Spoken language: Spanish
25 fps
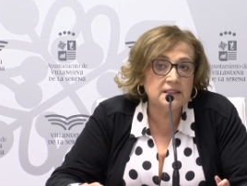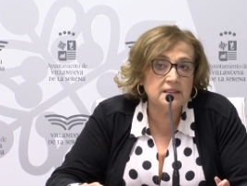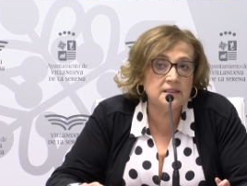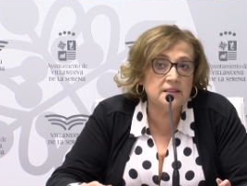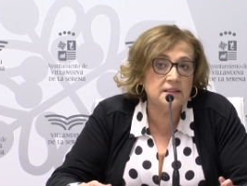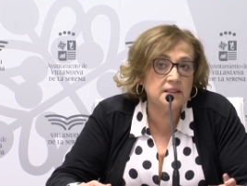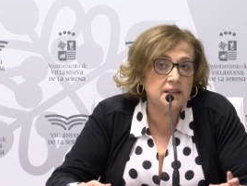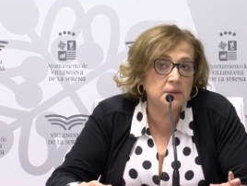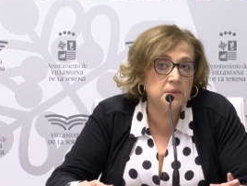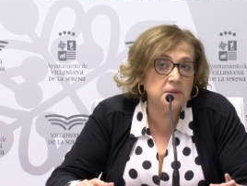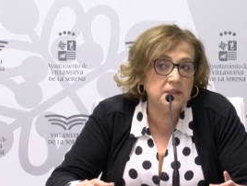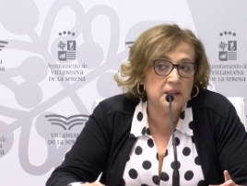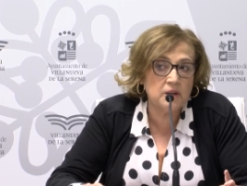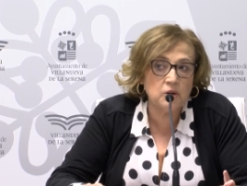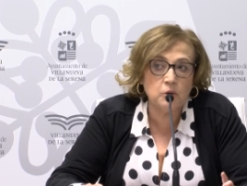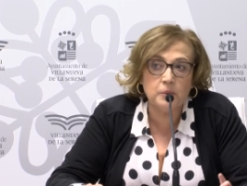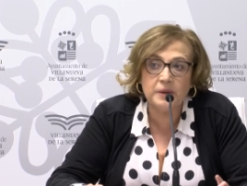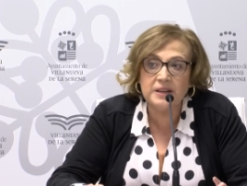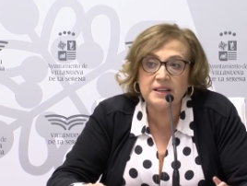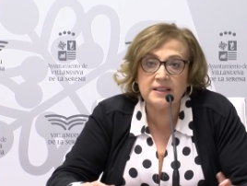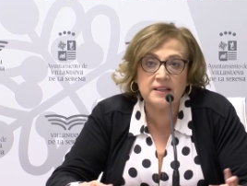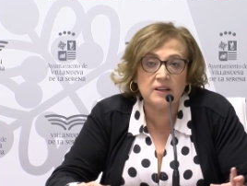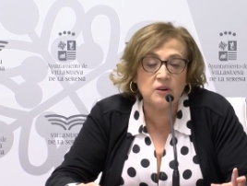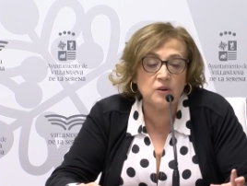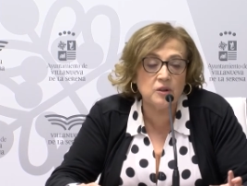de
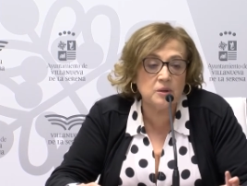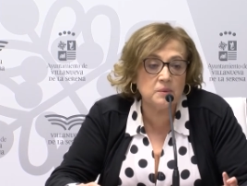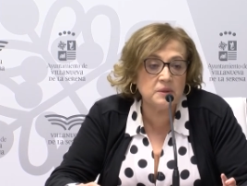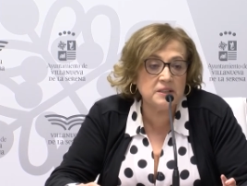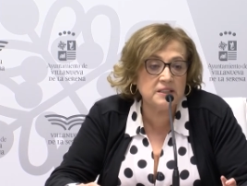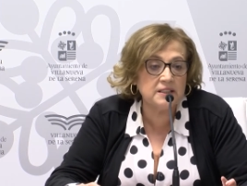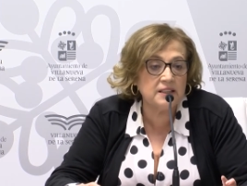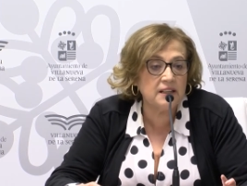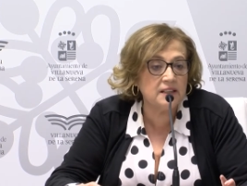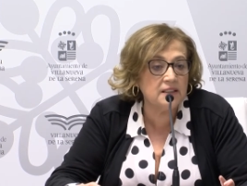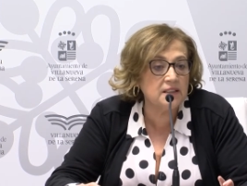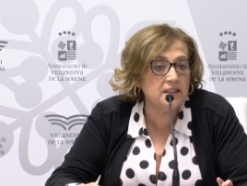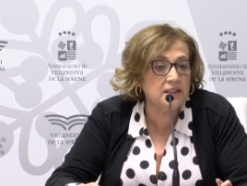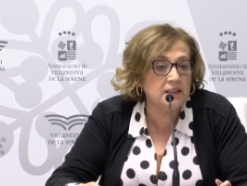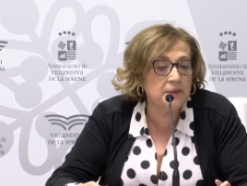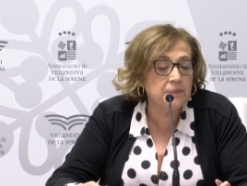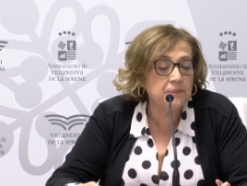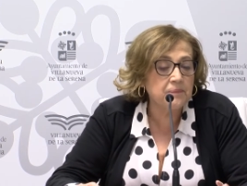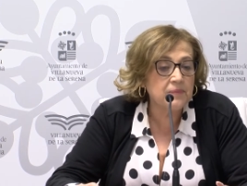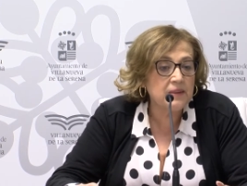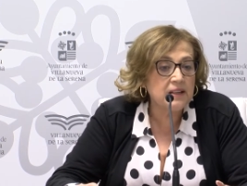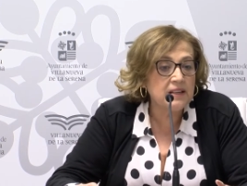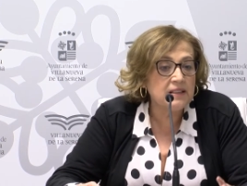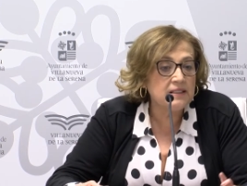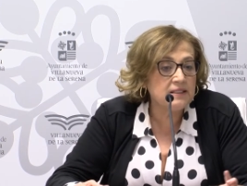villanovenses o de visitantes
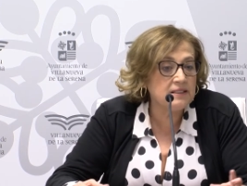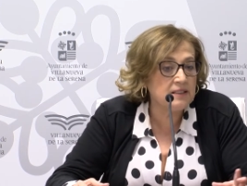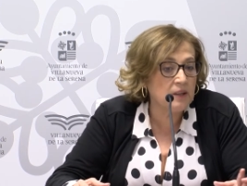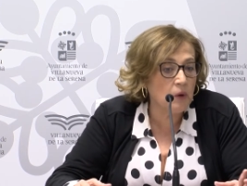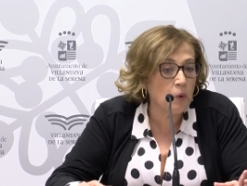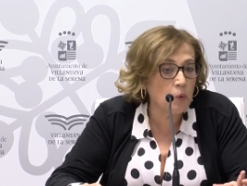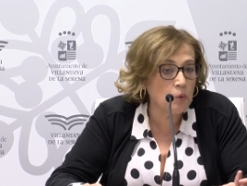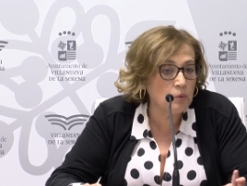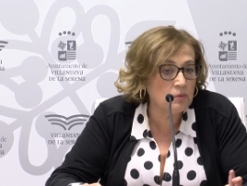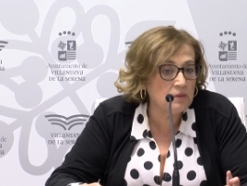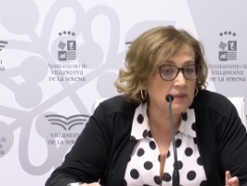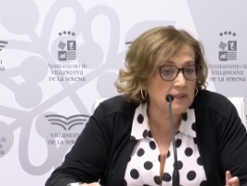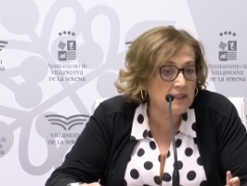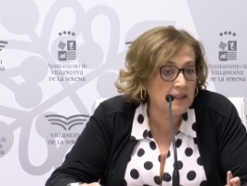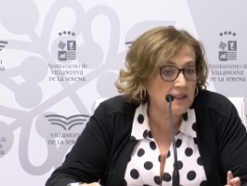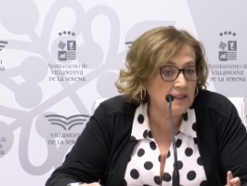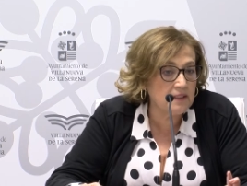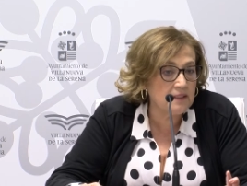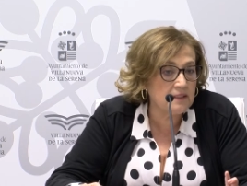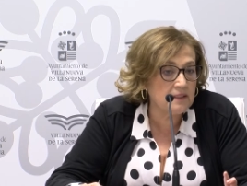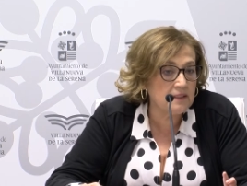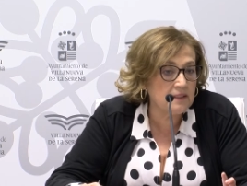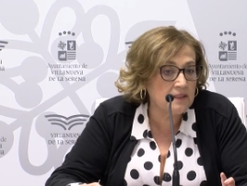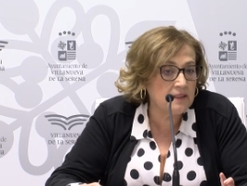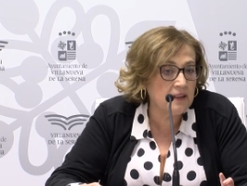se juntan,
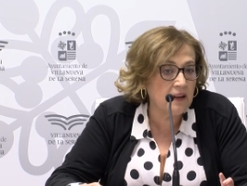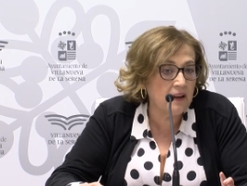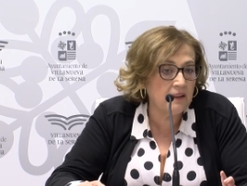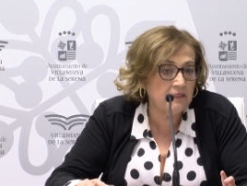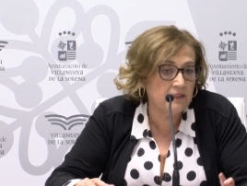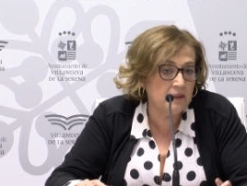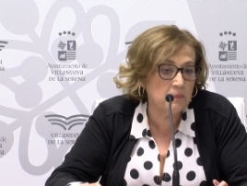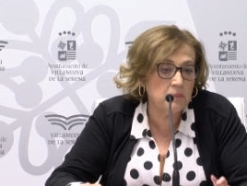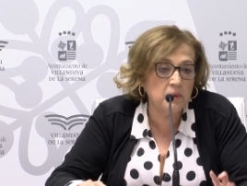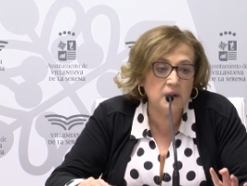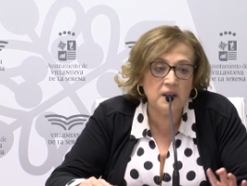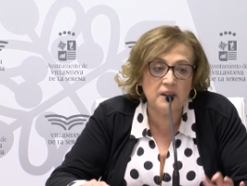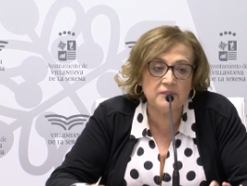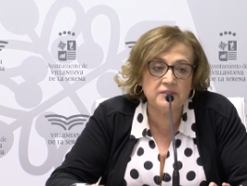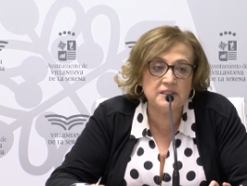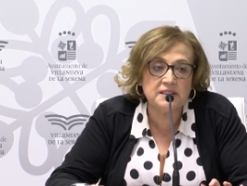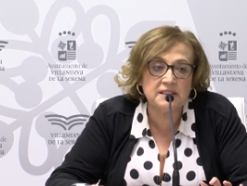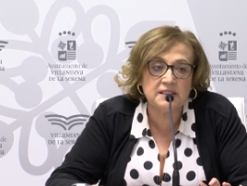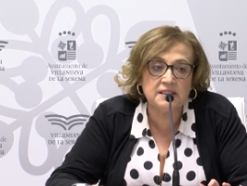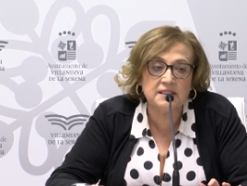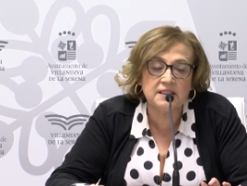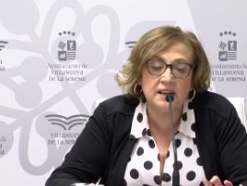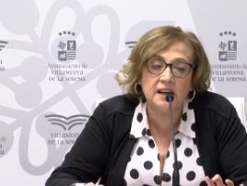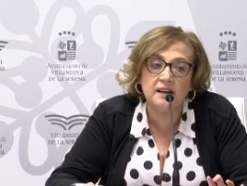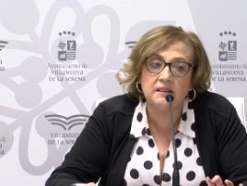hacemos la
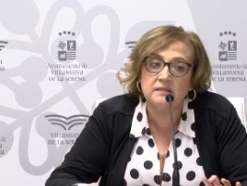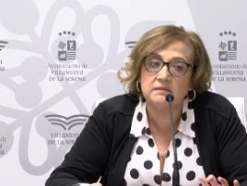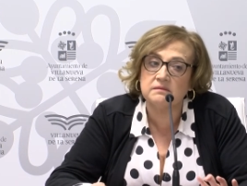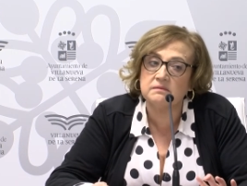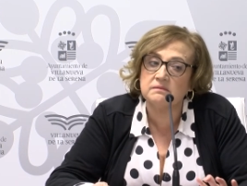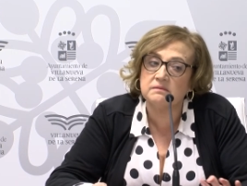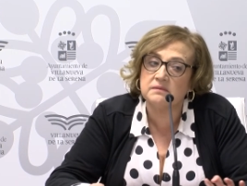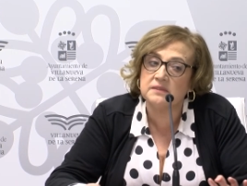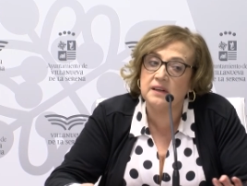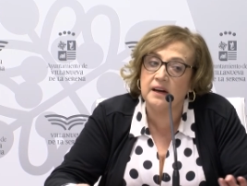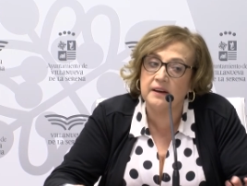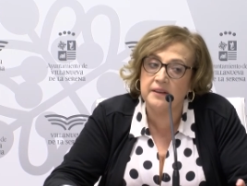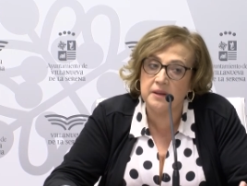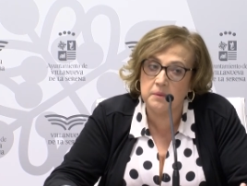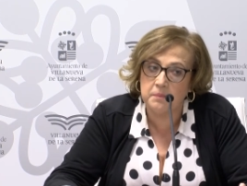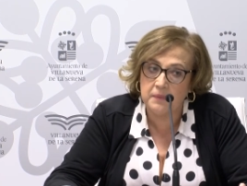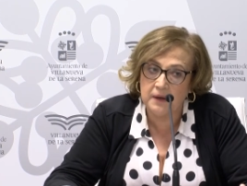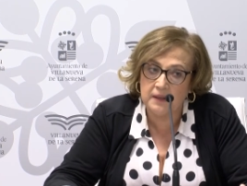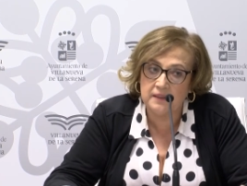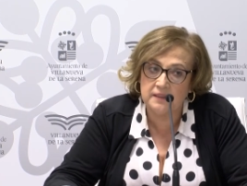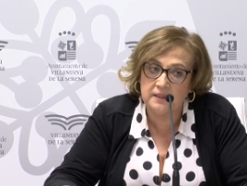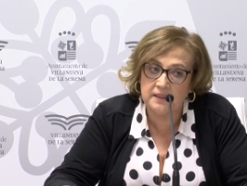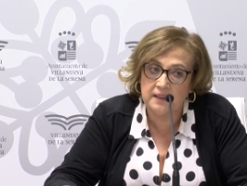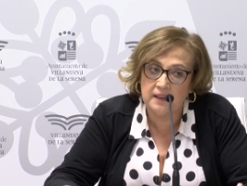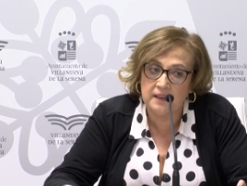visita a
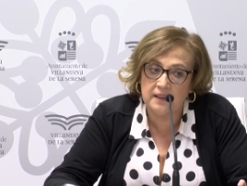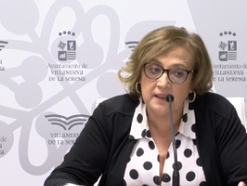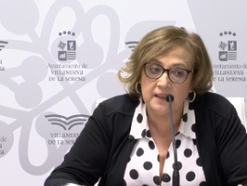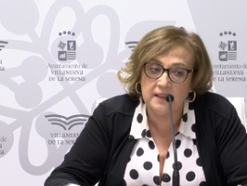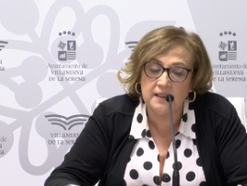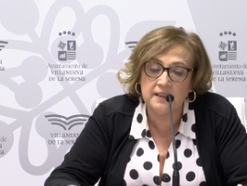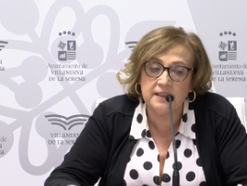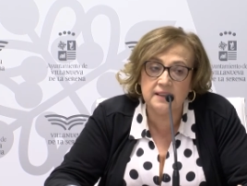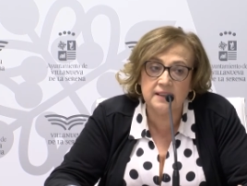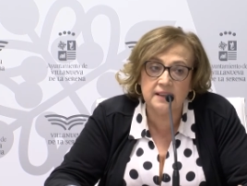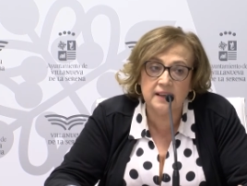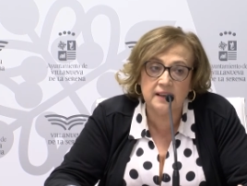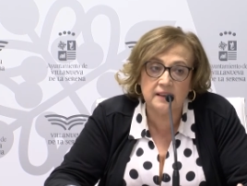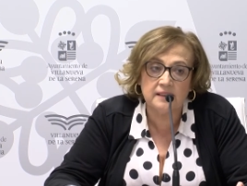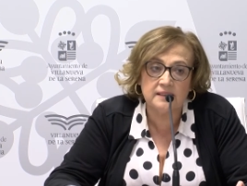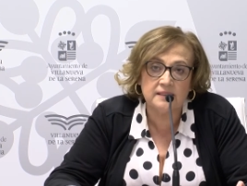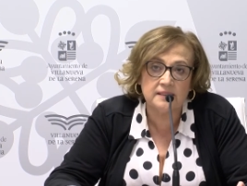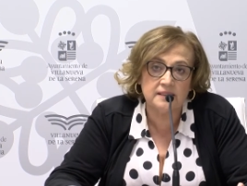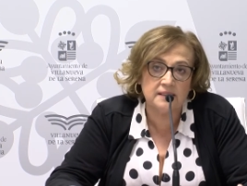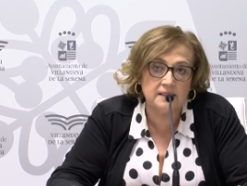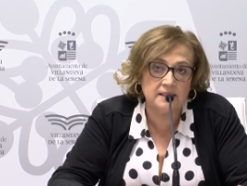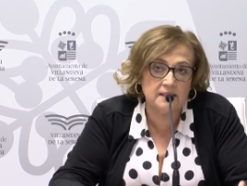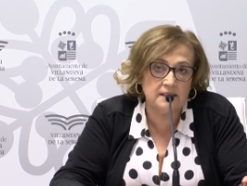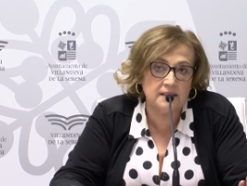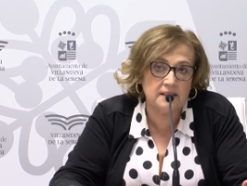demanda. El día
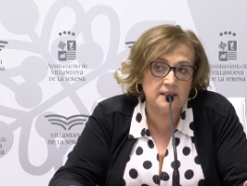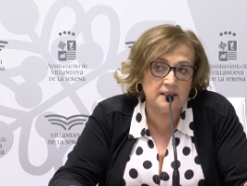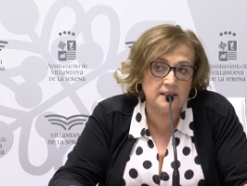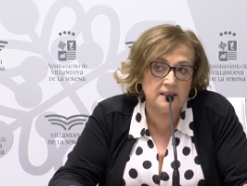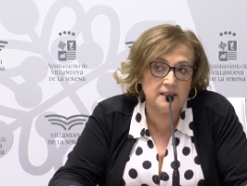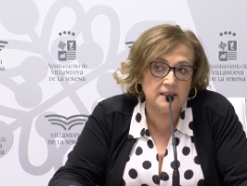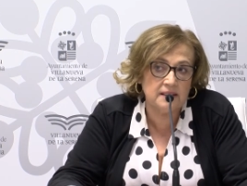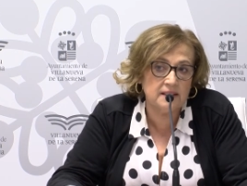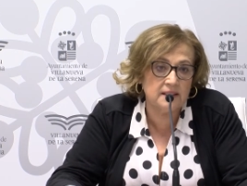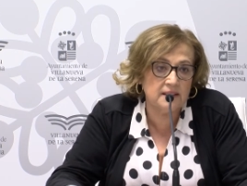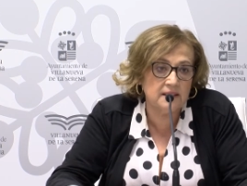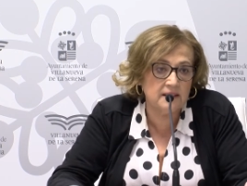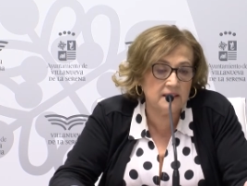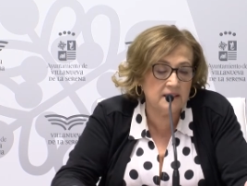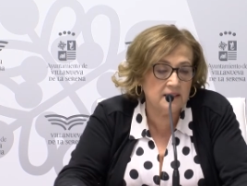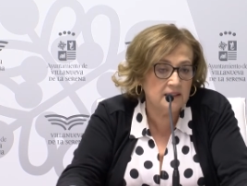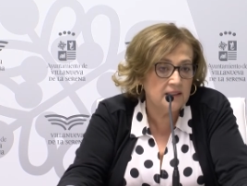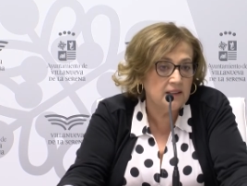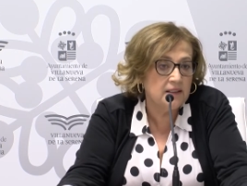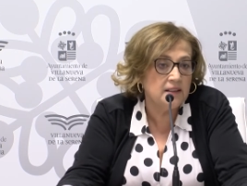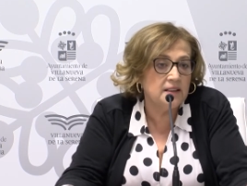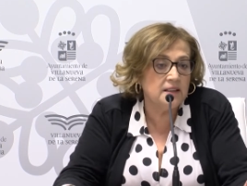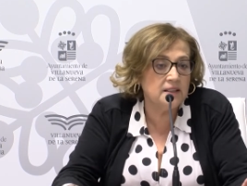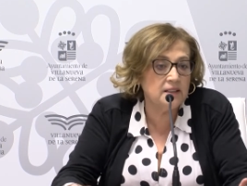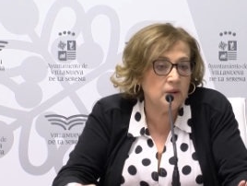que
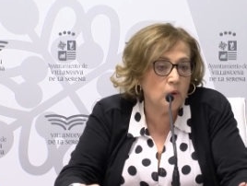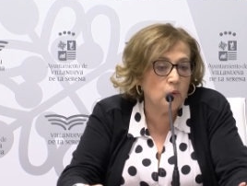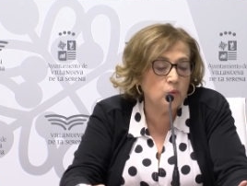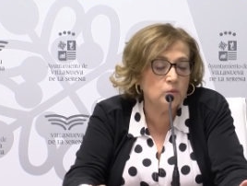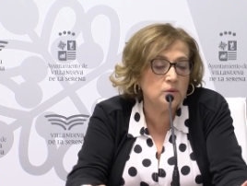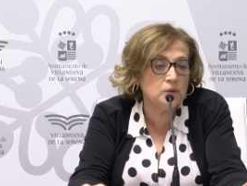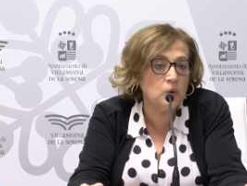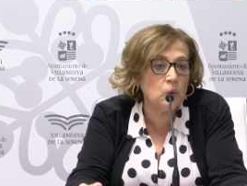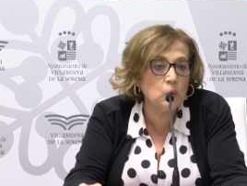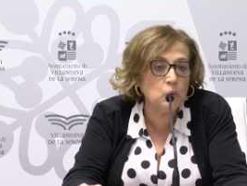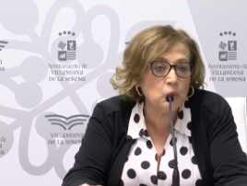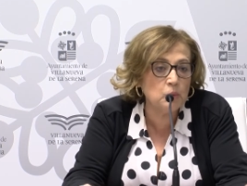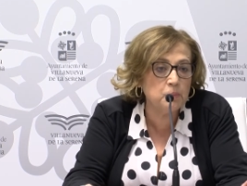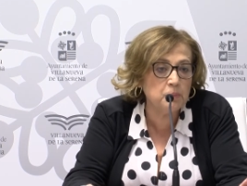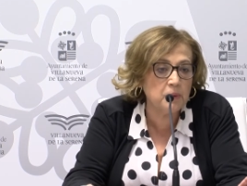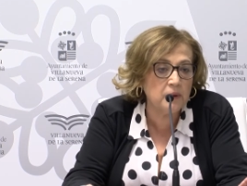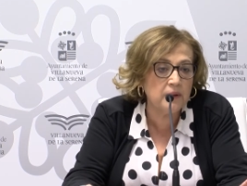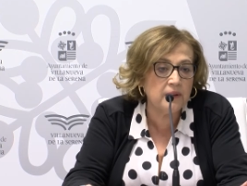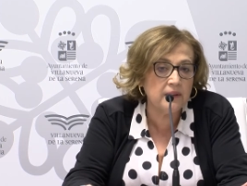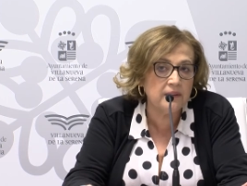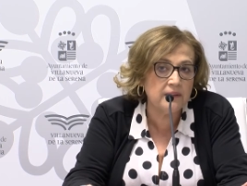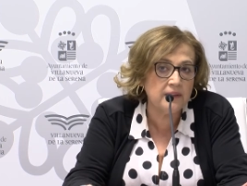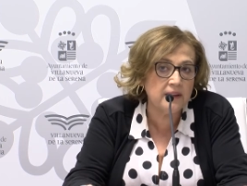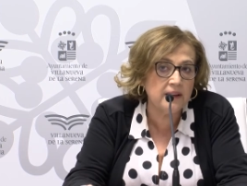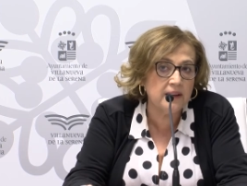se junta un grupo
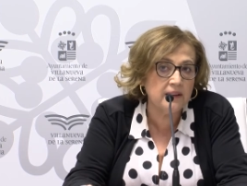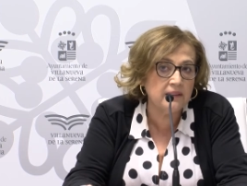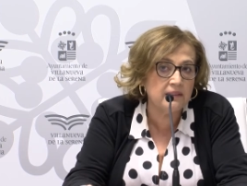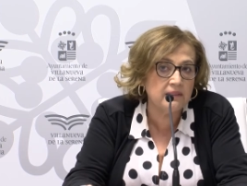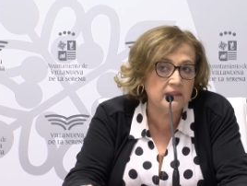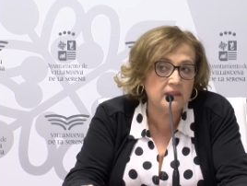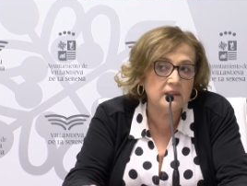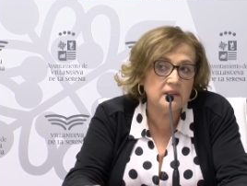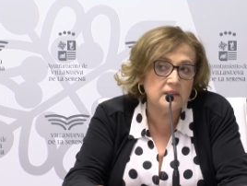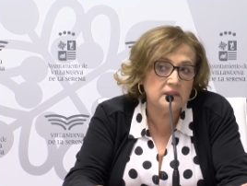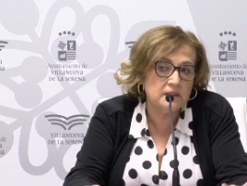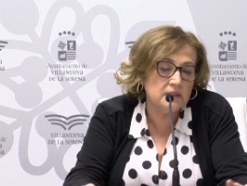de 10,